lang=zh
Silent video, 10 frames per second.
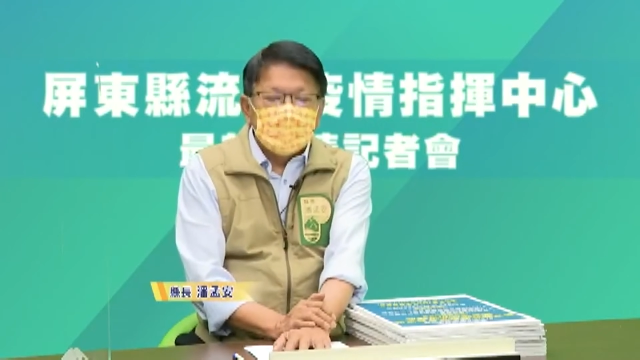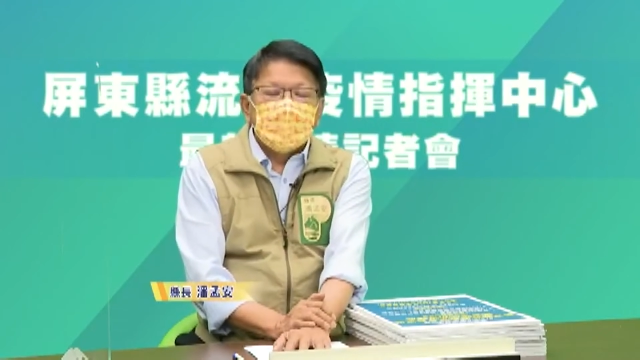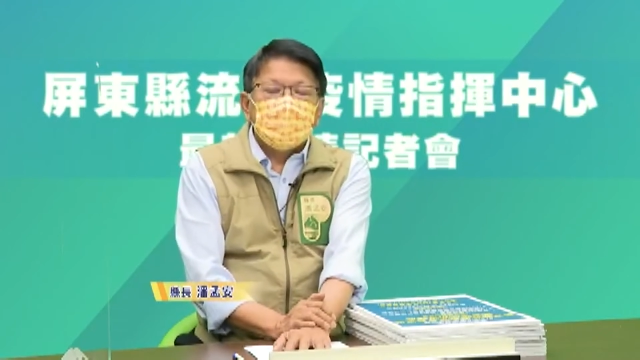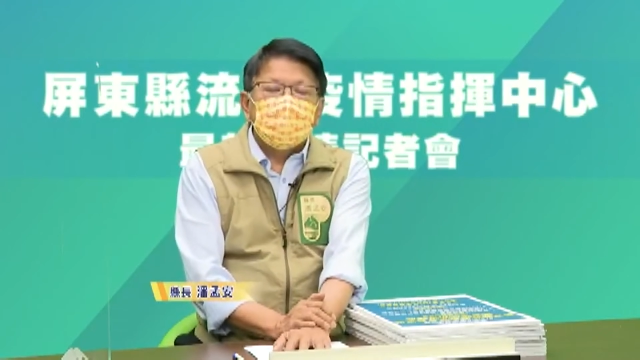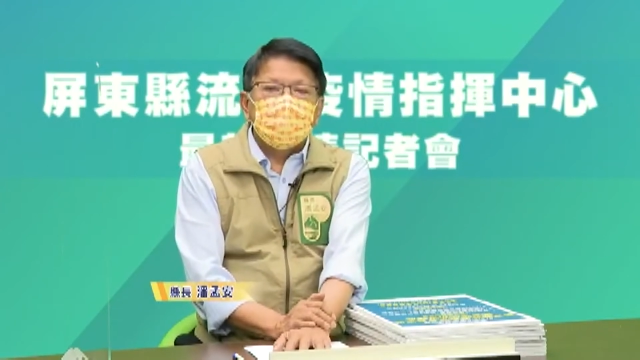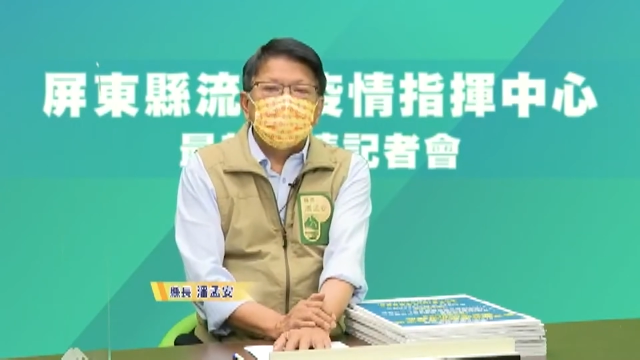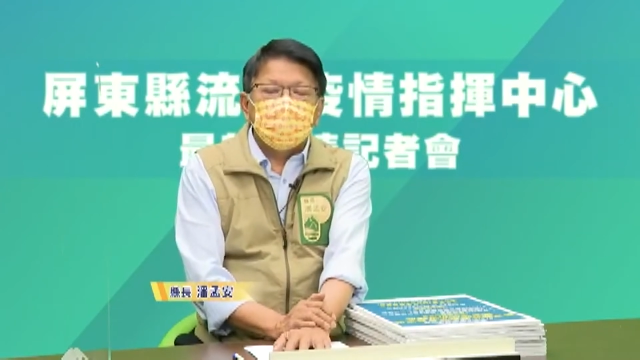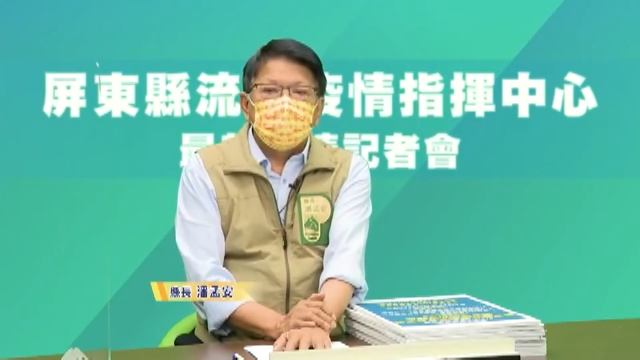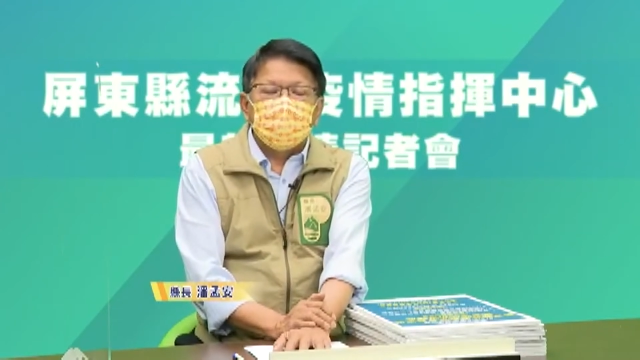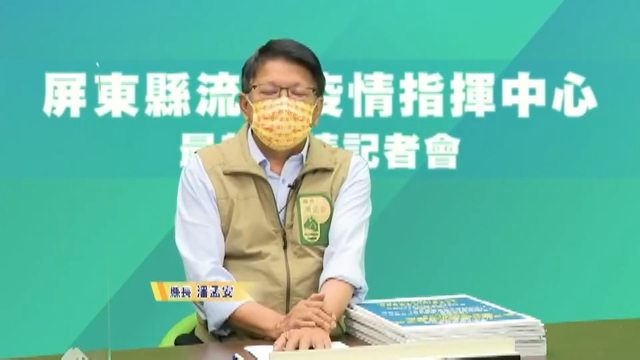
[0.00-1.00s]
啊，包
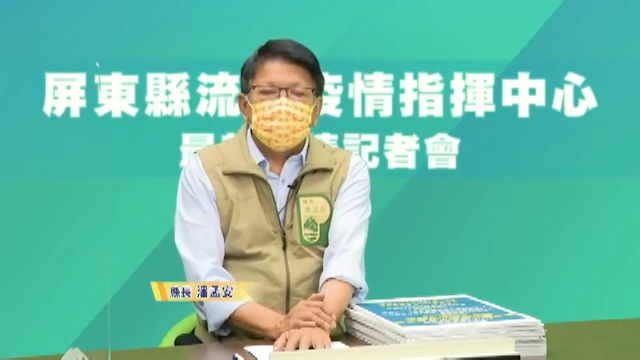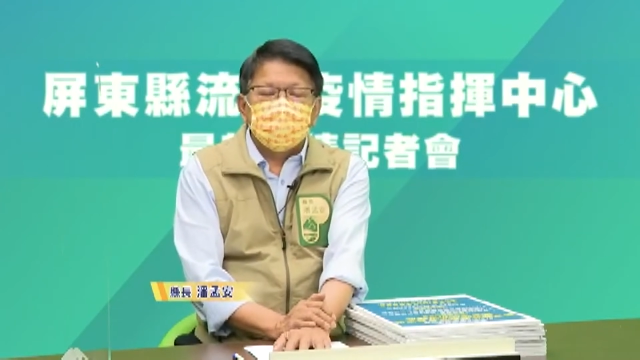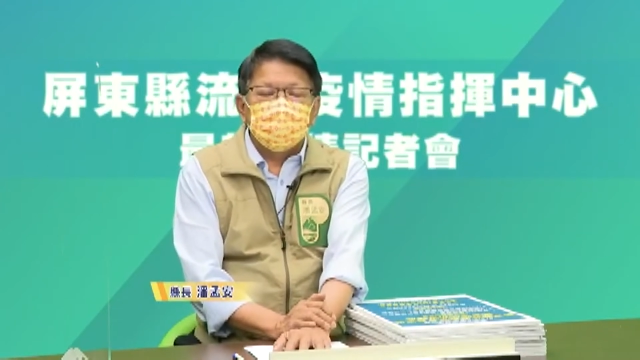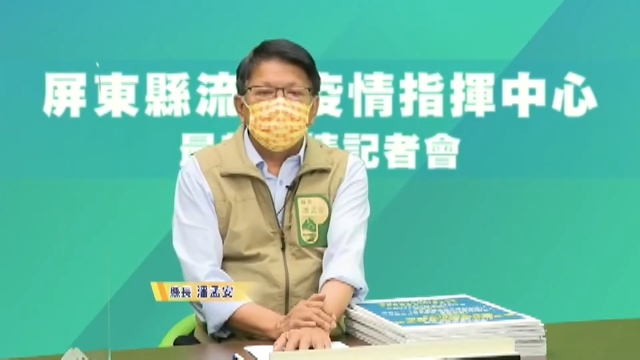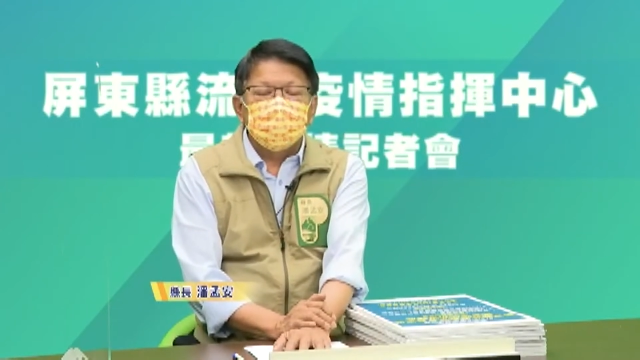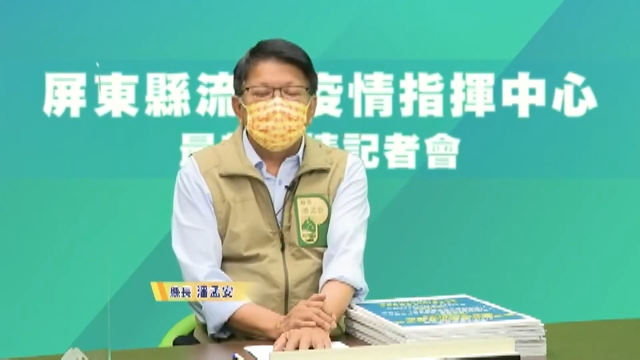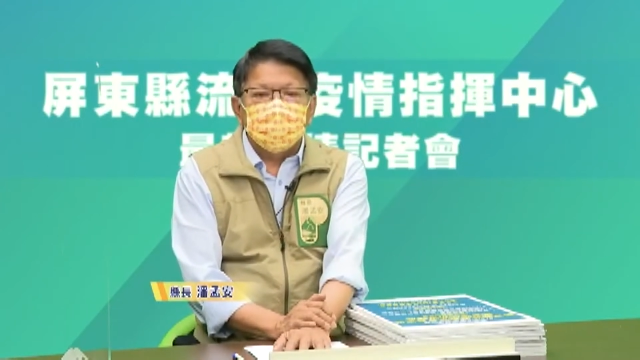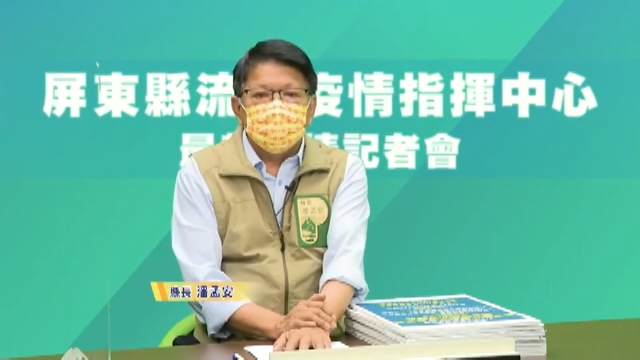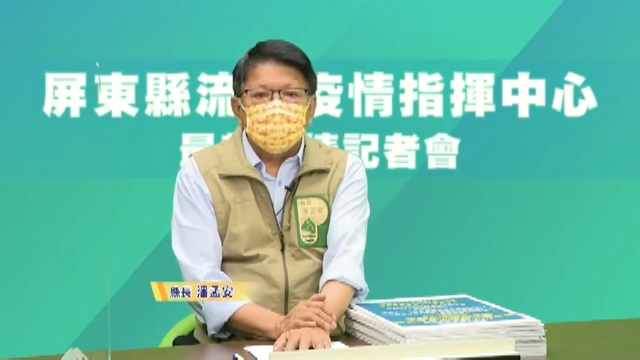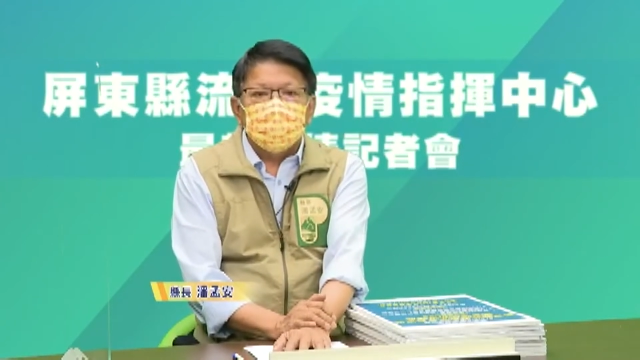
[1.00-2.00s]
括其中有一
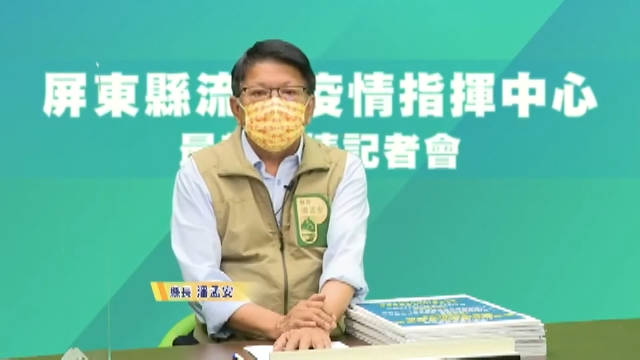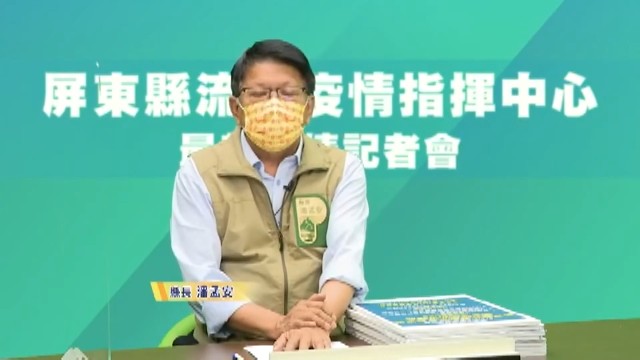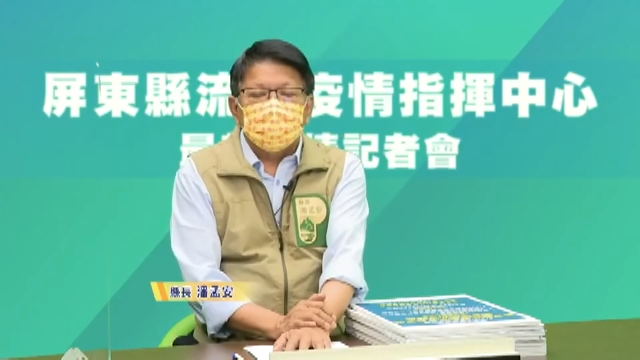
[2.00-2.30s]
例啊，